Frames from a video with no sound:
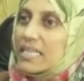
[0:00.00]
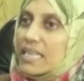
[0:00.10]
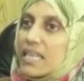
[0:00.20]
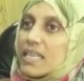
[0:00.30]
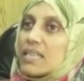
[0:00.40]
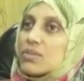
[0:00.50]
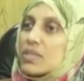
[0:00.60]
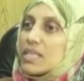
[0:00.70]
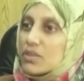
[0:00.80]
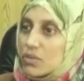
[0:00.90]
সেখানে
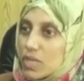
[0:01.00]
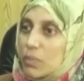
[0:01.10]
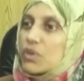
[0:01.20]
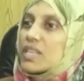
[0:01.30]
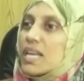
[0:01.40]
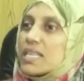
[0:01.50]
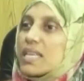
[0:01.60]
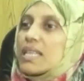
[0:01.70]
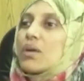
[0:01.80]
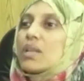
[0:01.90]
যদি একটু সাপোর্ট দেওয়া
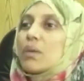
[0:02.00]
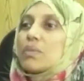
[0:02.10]
যায় তাহলে